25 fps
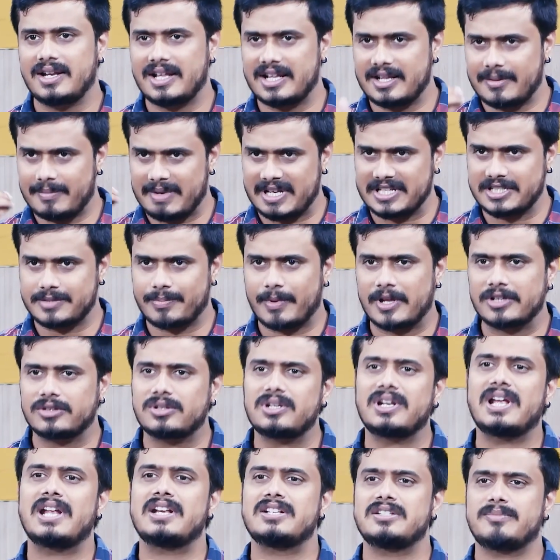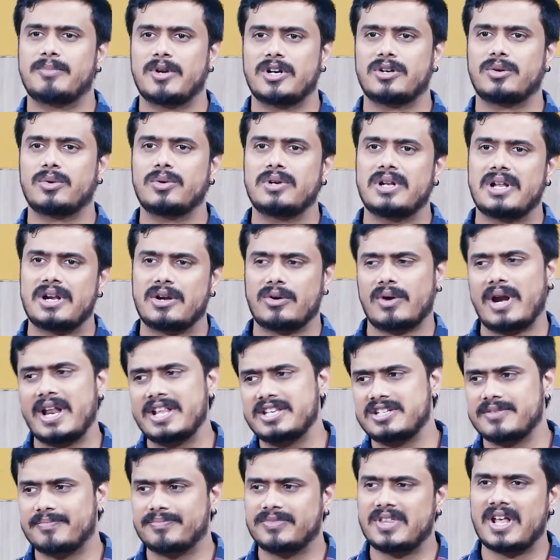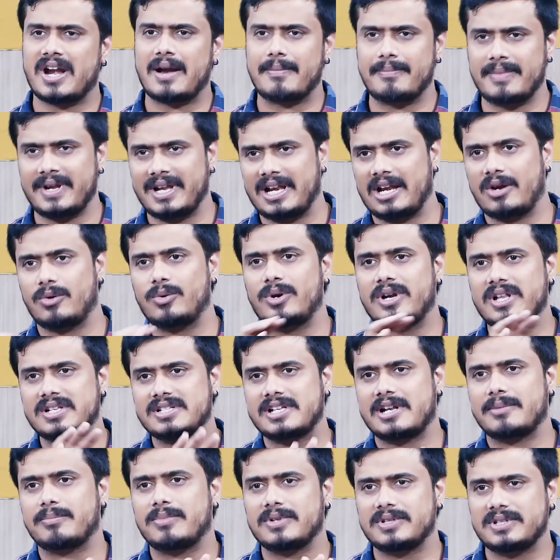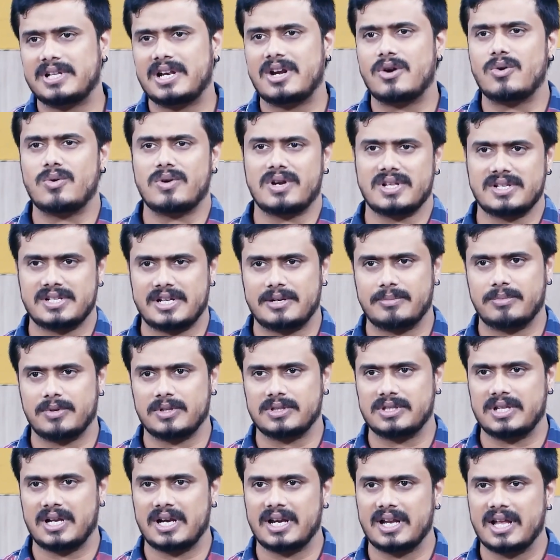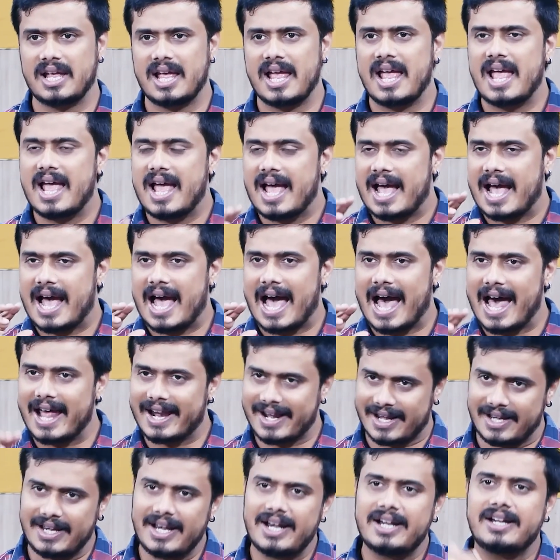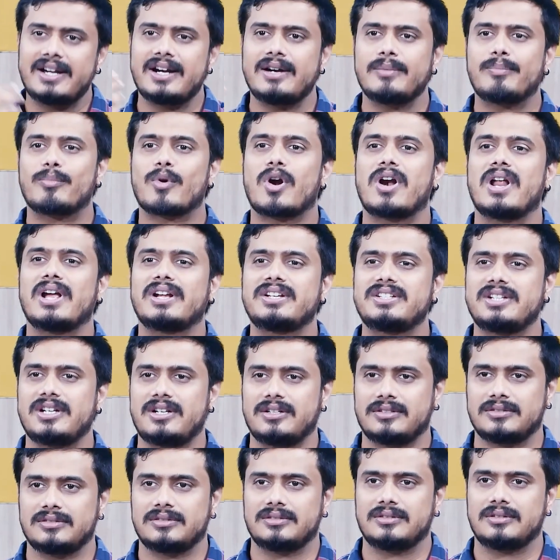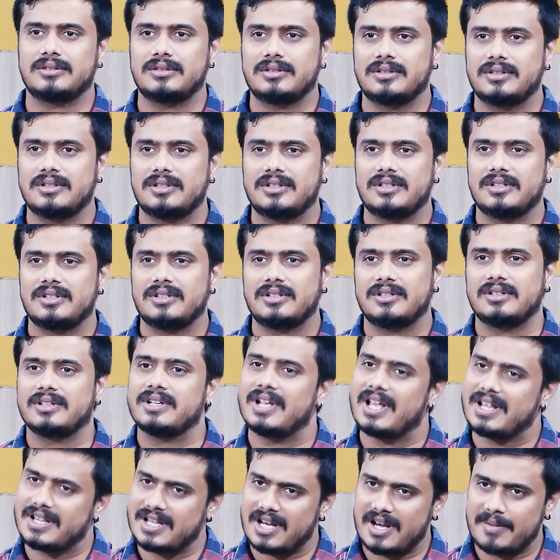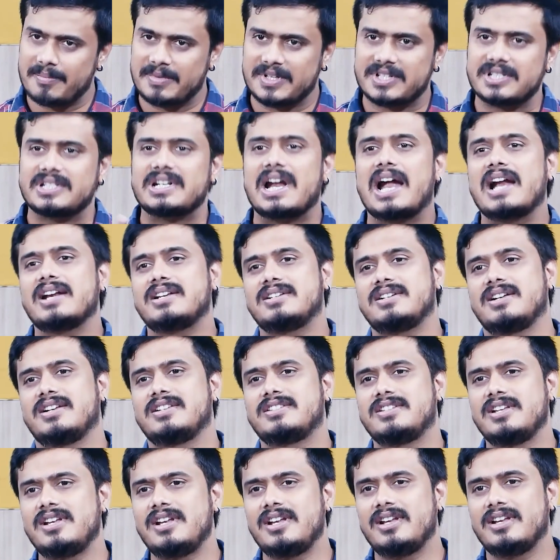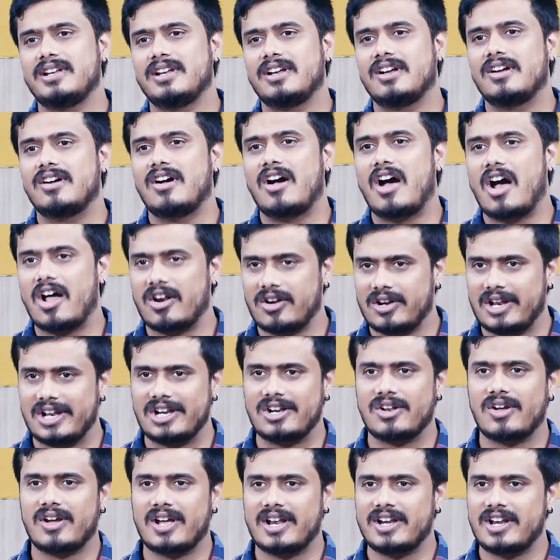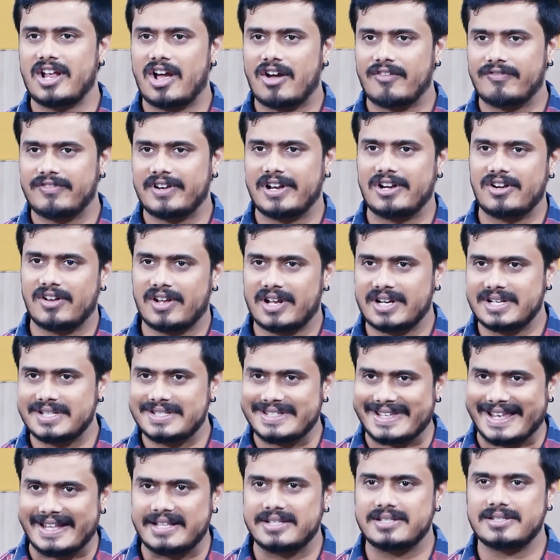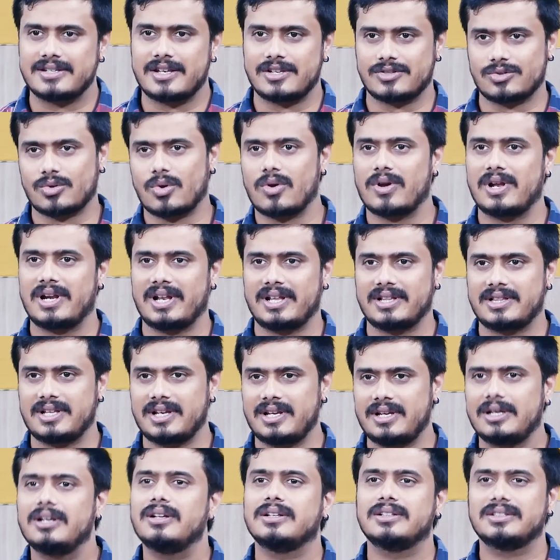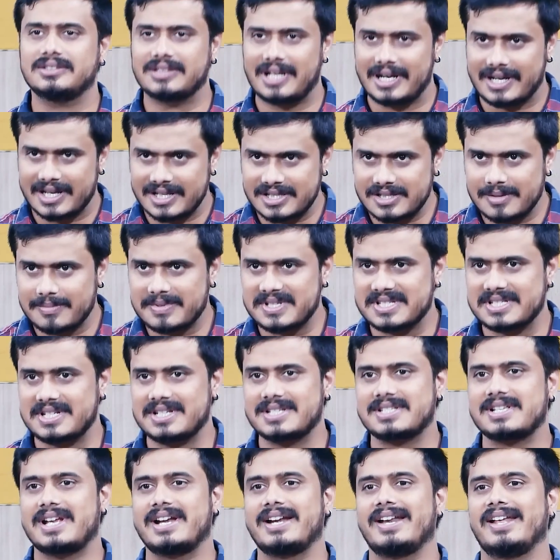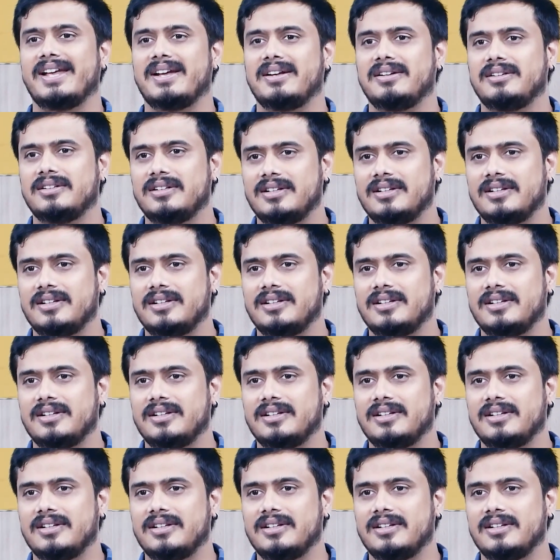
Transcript: లేదా మంచి పంతులు గారిని పట్టుకున్నారు అనుకోండి నేను చెప్తారమ్మా ఇలా ఉంటే సరిపోద్ది ఇలా ఉంటే సరిపోద్ది అని ఆ రిలేటెడ్ ప్రొడక్షన్ ఏదైనా మీరు స్టార్ట్ చేసి ఆన్లైన్లో కానీ ఆఫ్లైన్లో కానీ సేల్స్ చేసుకోగలిగితే దట్ ఈస్ అ బిజినెస్ ఐడియా